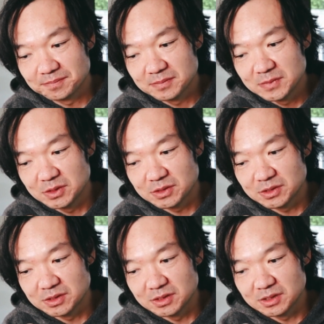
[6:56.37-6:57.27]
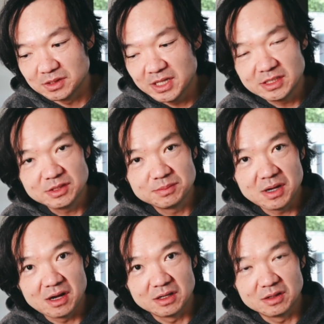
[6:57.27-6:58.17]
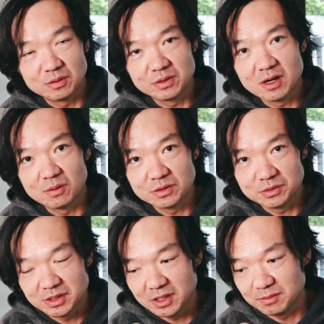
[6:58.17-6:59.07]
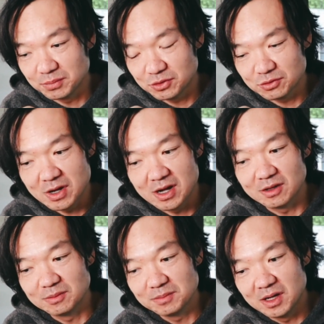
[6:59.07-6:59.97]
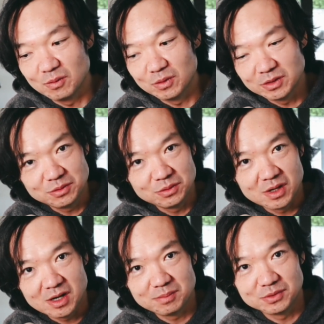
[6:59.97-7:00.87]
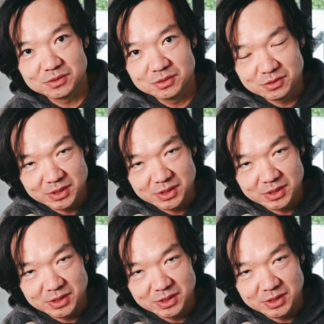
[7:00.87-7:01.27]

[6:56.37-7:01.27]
就是天气不好了，会让我觉得很不爽啊，我的女儿不去做